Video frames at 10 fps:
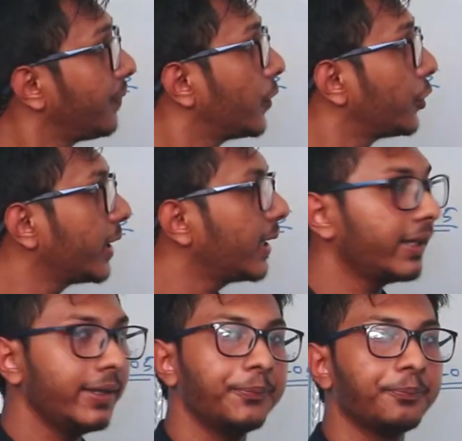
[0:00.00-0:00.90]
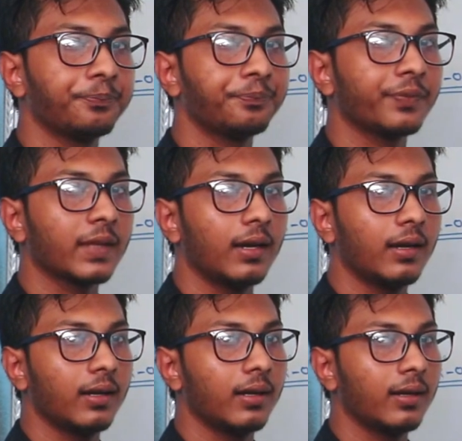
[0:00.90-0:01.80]
তো দেখি
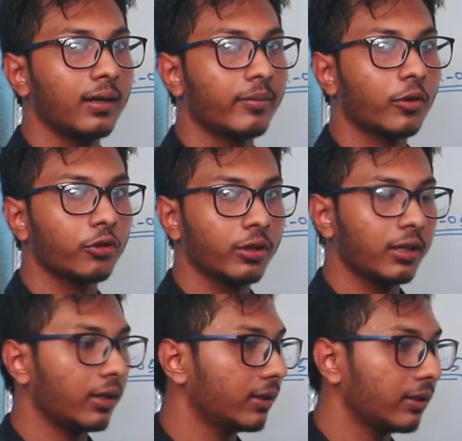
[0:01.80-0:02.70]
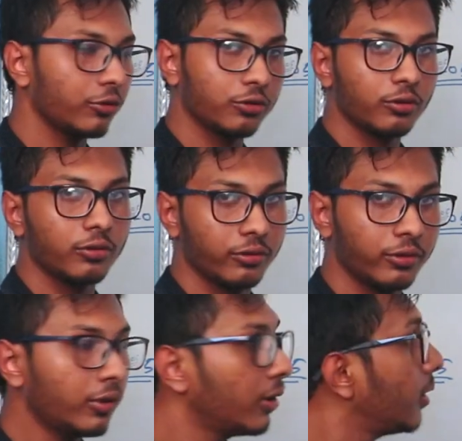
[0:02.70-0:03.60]
আমরা ইতিমধ্যে
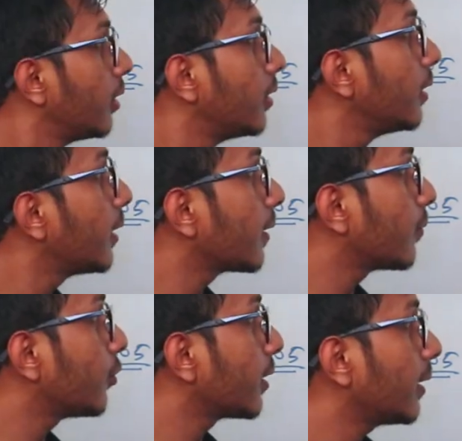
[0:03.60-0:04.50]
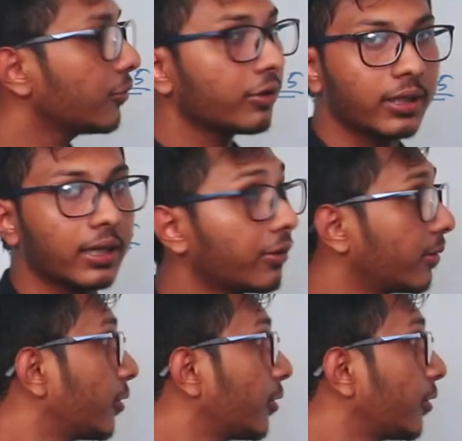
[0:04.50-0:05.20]
তিনটা এক্সাম্পল দেখলাম তো দেখি এখন